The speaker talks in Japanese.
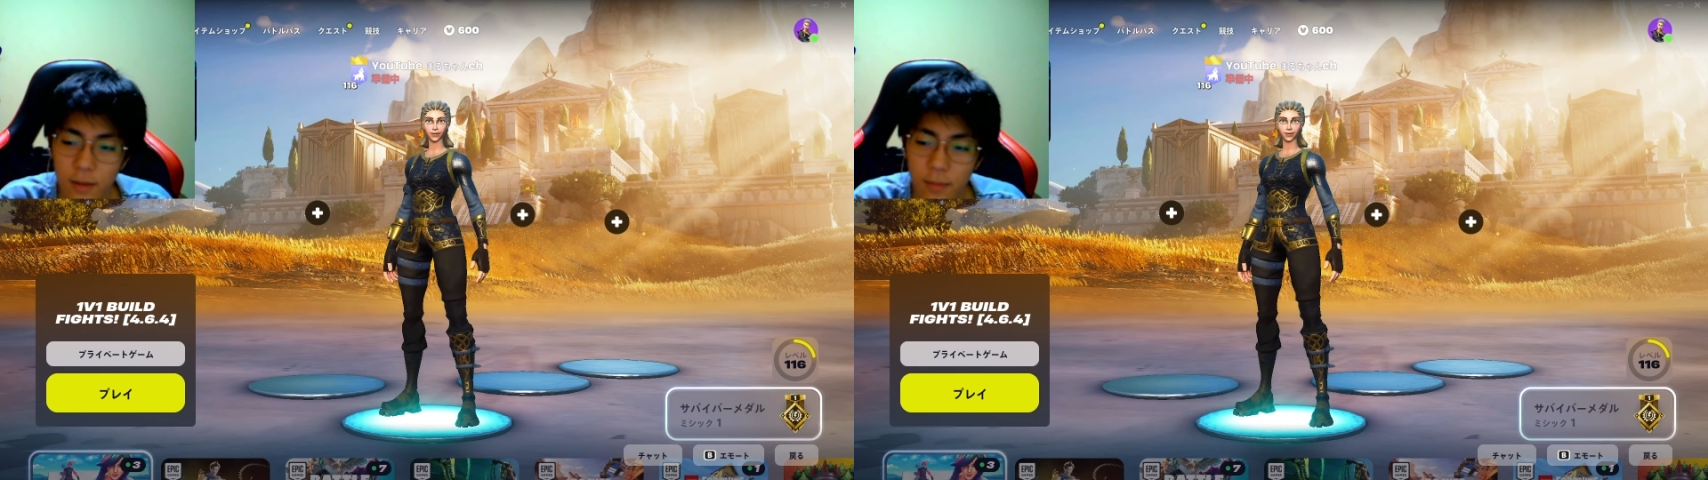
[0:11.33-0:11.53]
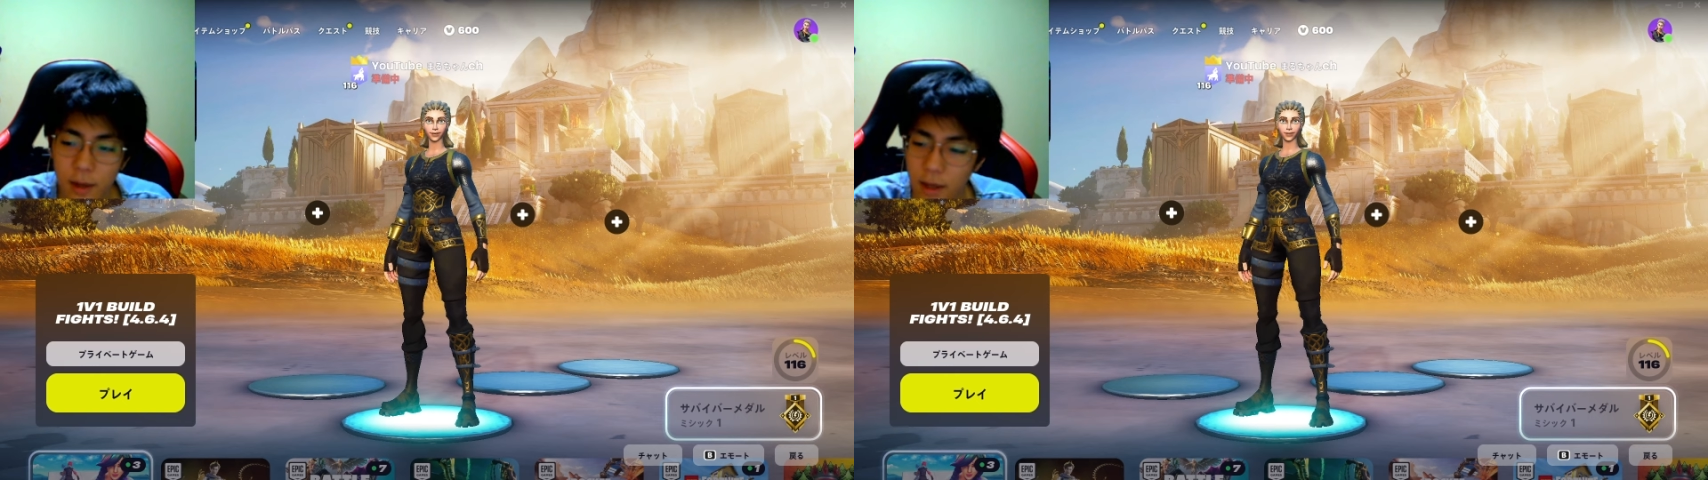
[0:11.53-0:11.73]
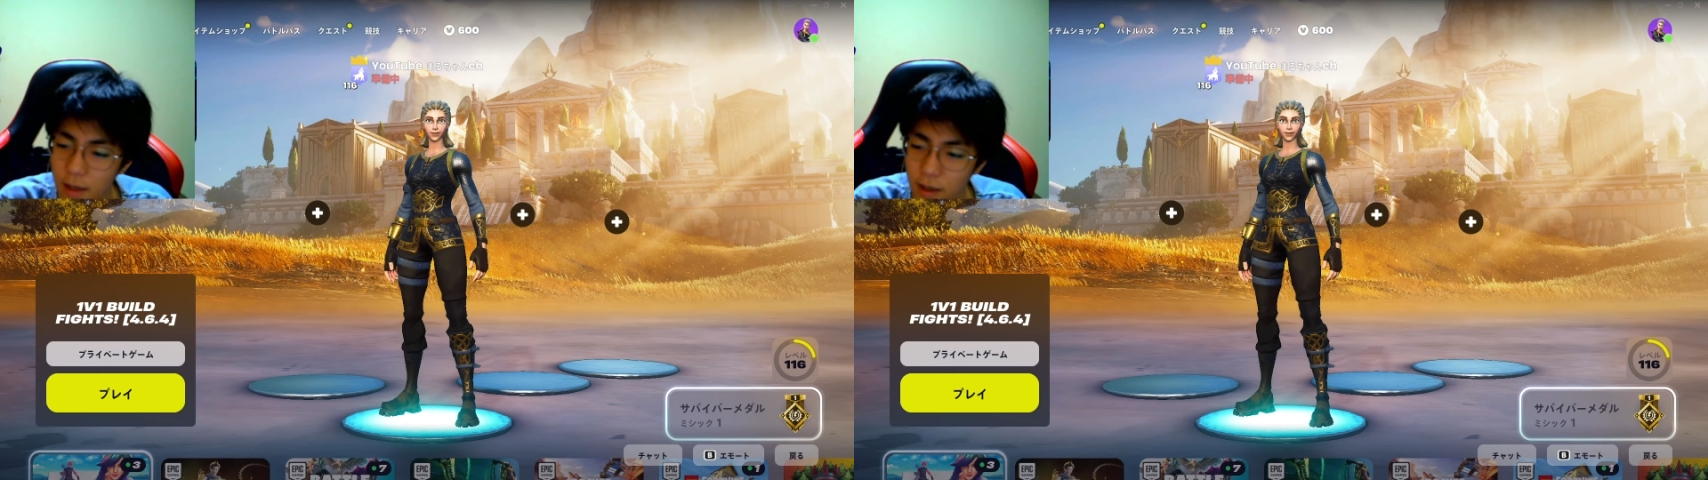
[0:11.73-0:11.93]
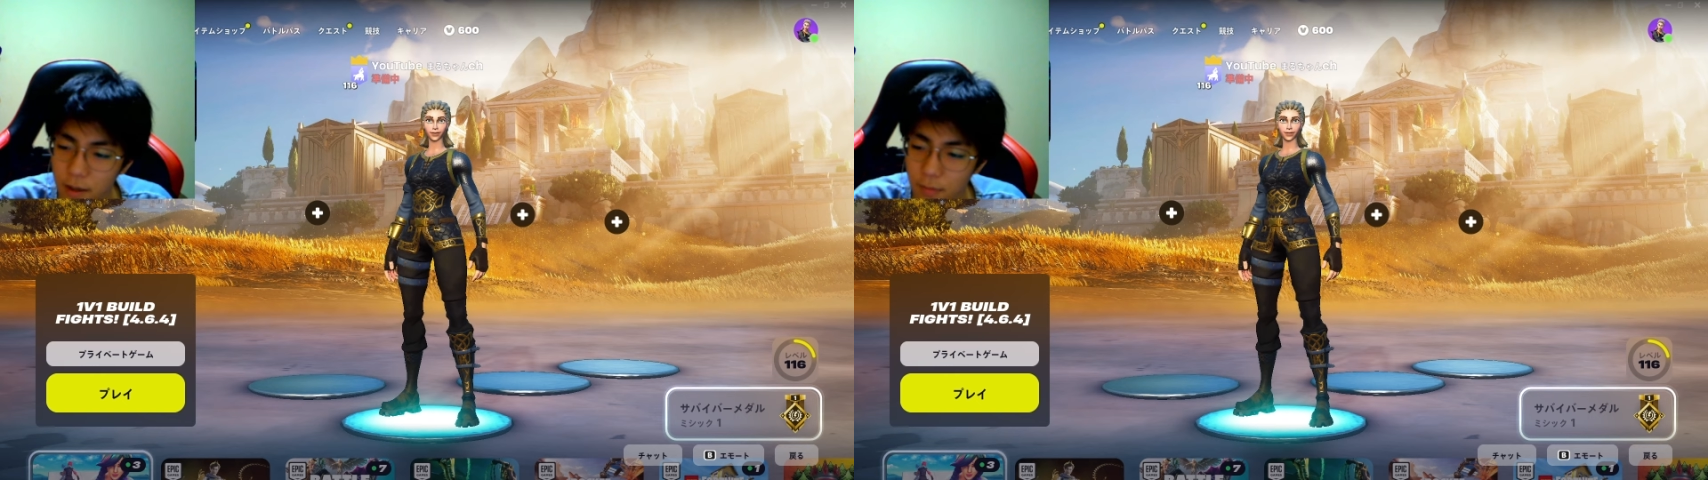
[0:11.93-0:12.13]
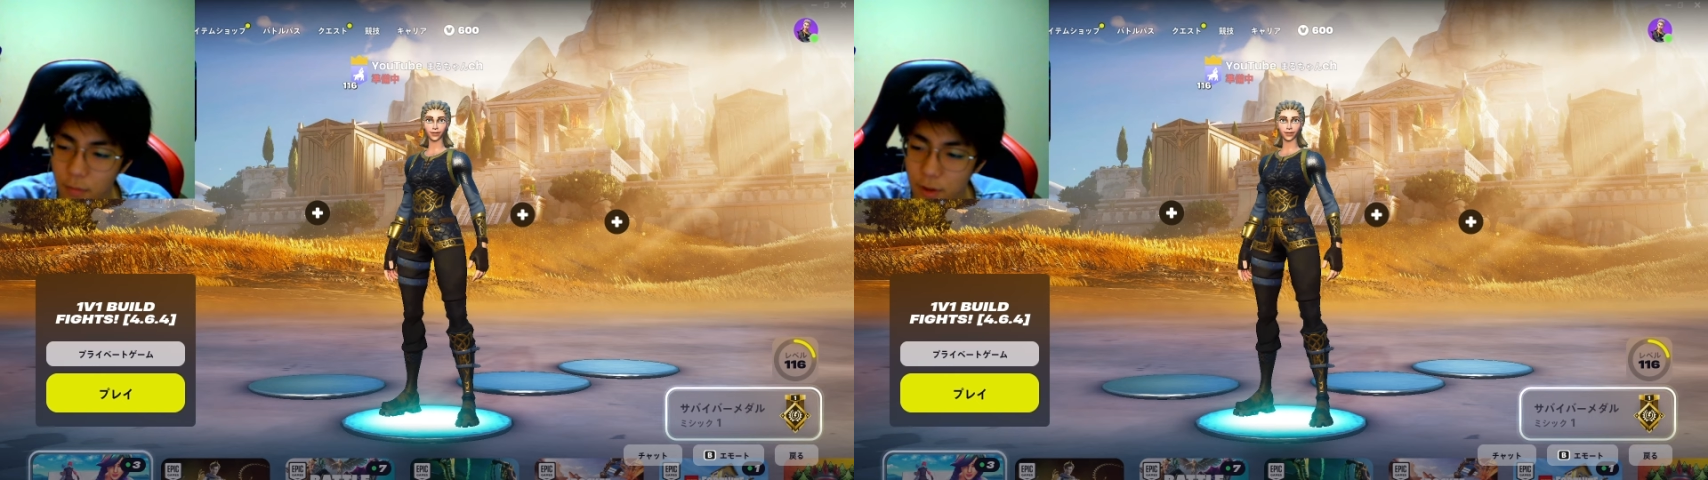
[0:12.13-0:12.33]
まあね、
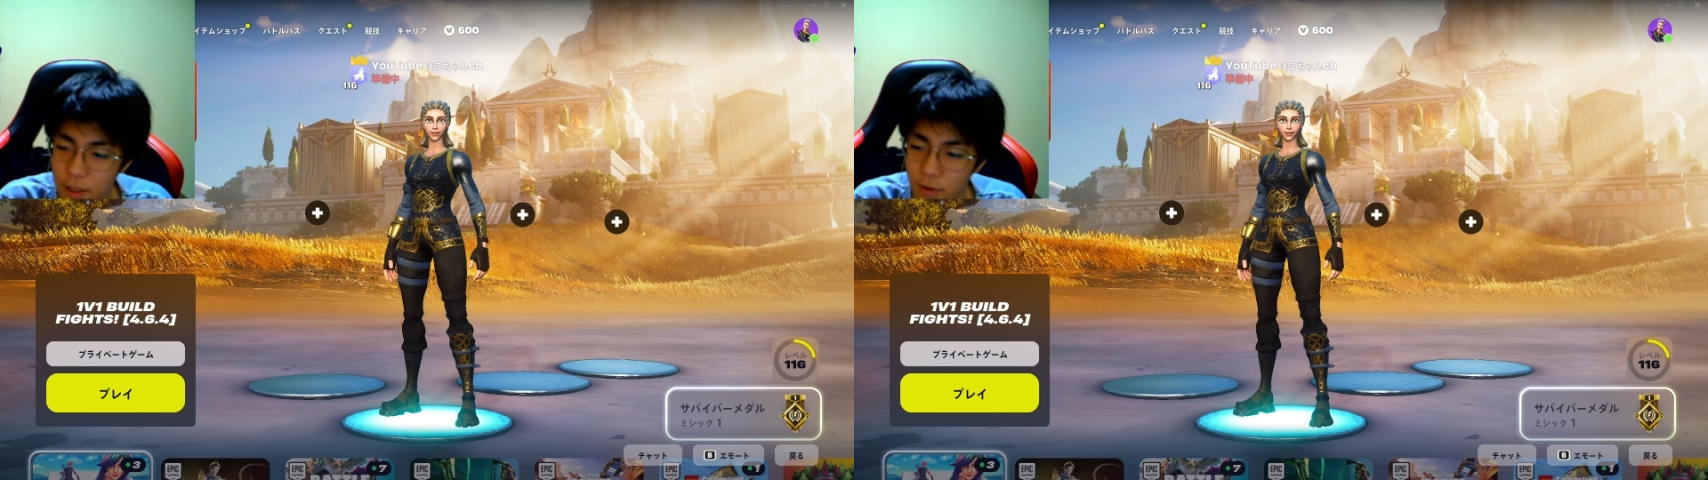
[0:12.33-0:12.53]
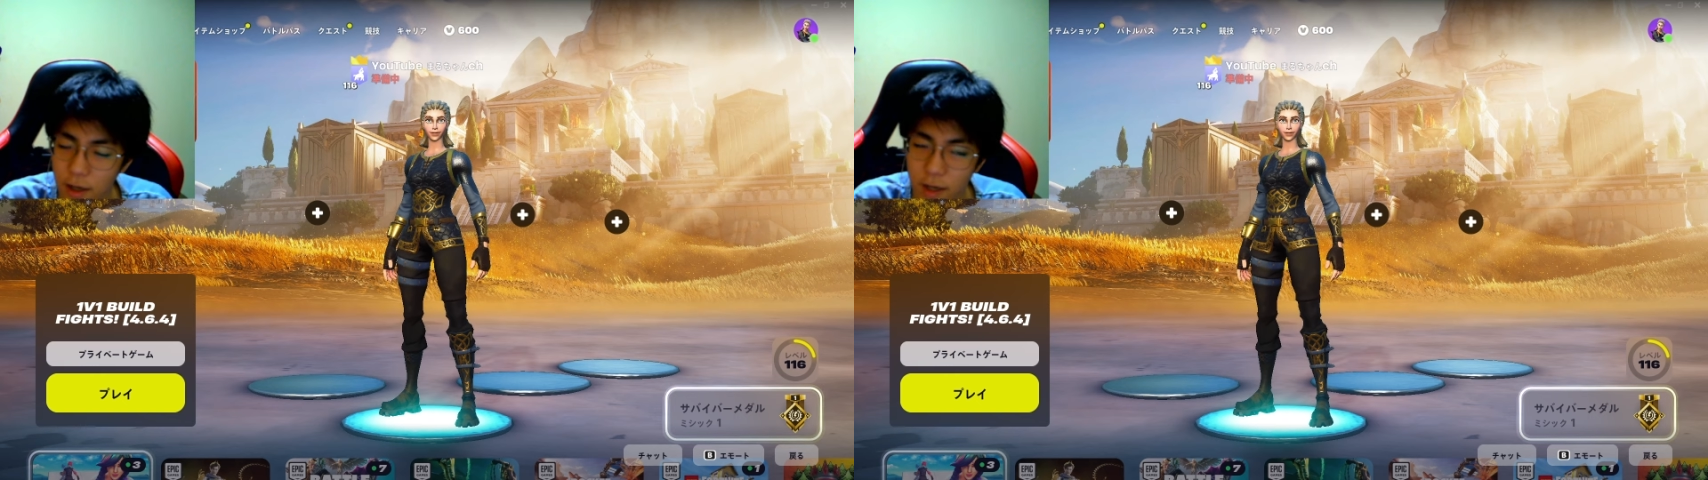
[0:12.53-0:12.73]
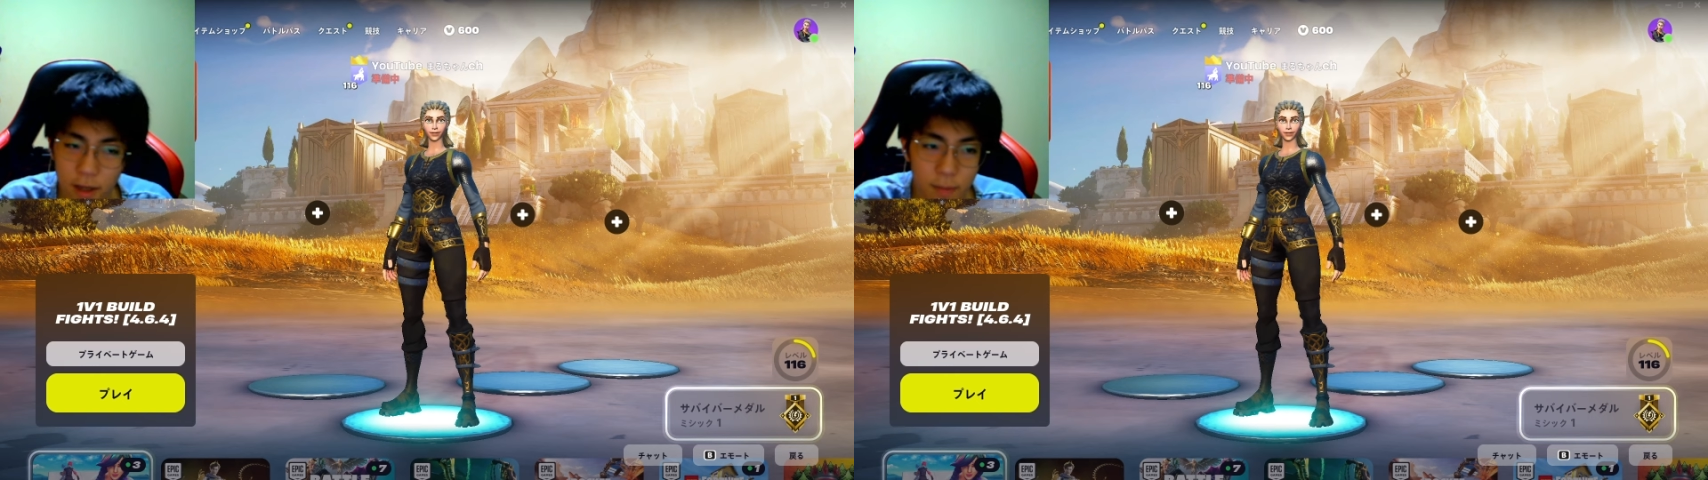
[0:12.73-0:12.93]
猛者とかね、